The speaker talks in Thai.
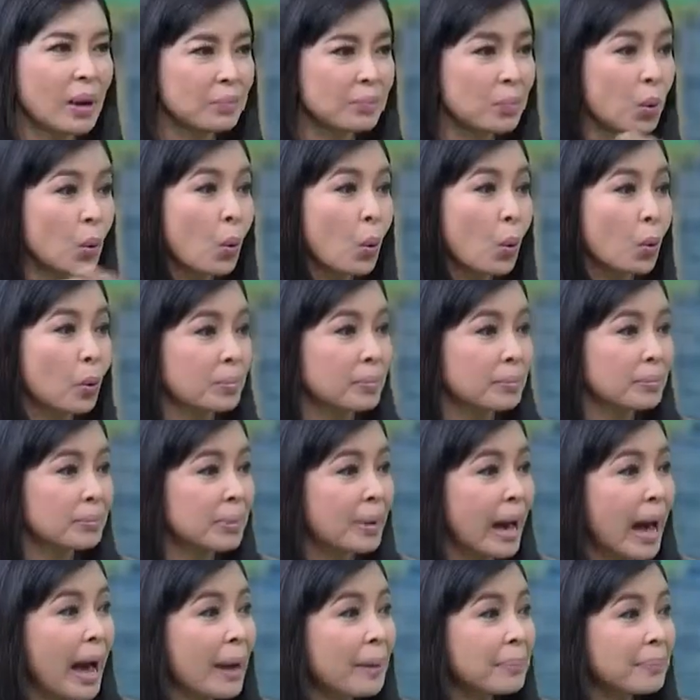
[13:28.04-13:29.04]
ว่าผูก
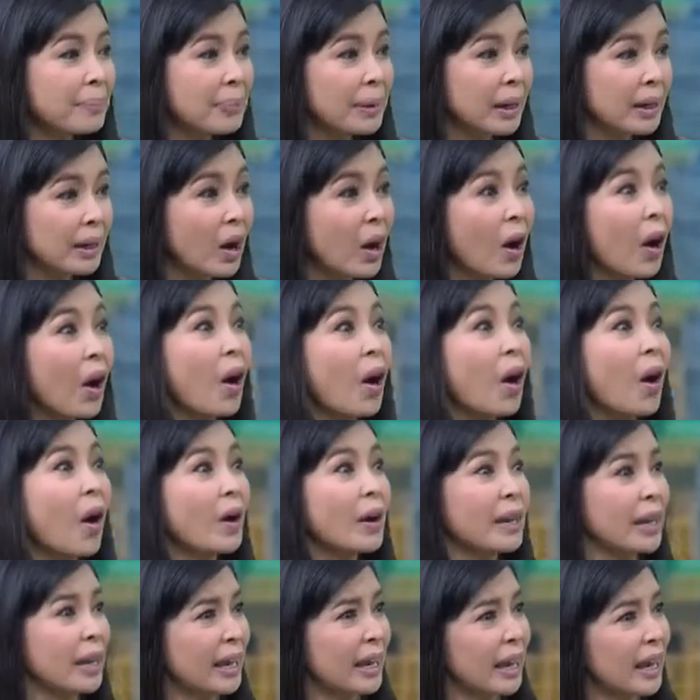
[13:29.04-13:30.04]
ภาพพันคอ
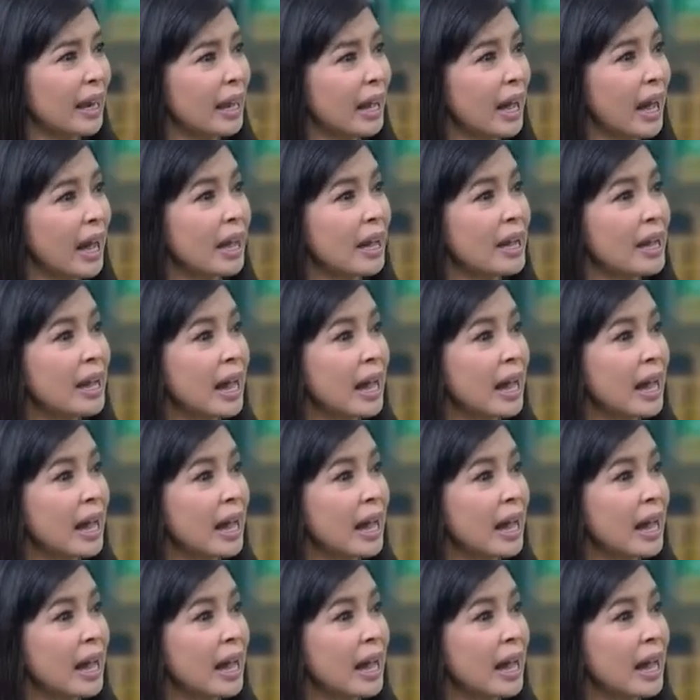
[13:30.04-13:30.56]
อย่างเงี้ยค่ะ